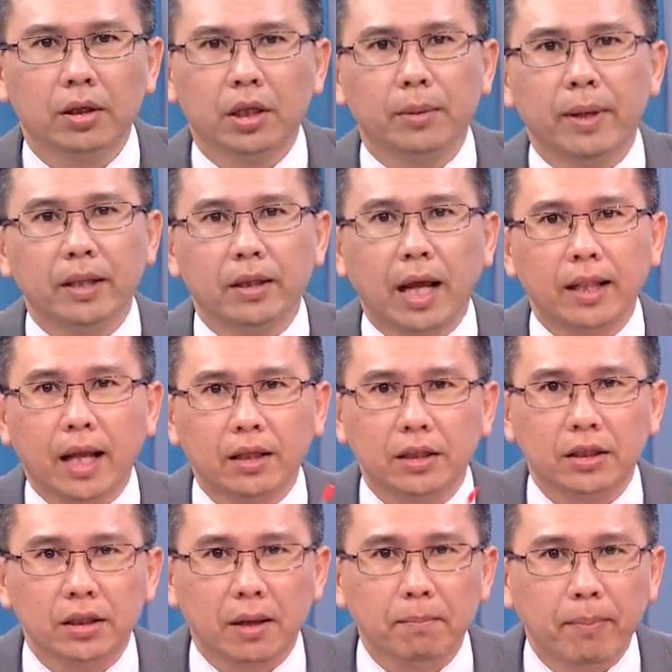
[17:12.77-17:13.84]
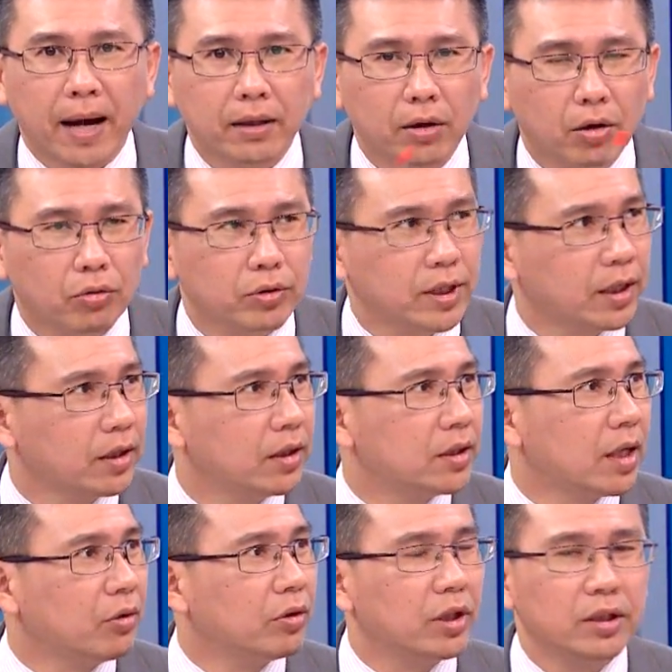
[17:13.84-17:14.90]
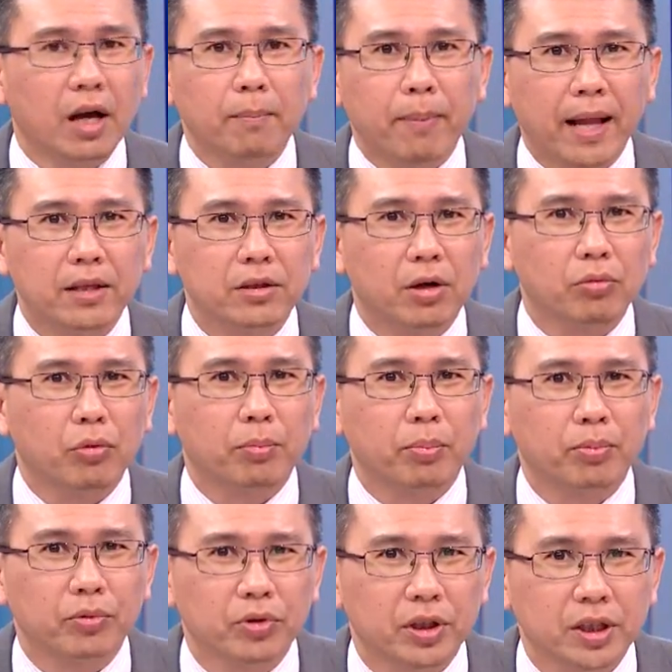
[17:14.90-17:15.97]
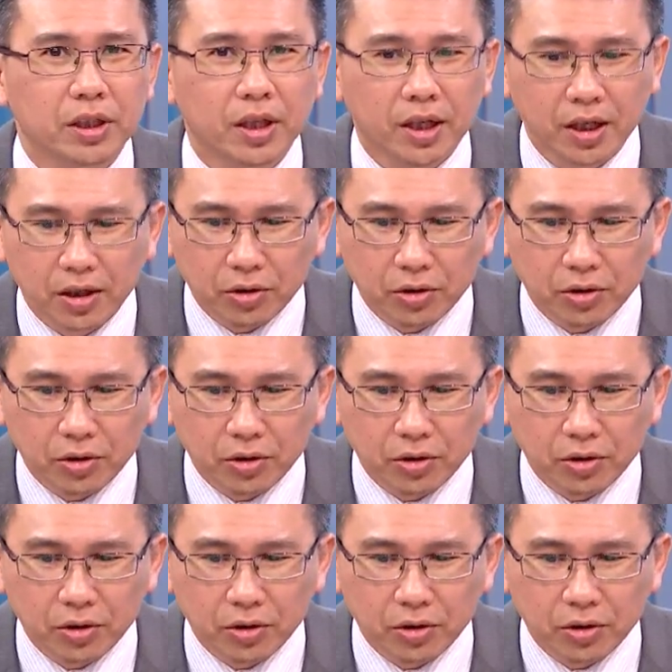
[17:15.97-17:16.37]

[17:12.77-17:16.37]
你般单，那今天盘后我再跟你讲，或等到盘中，我已经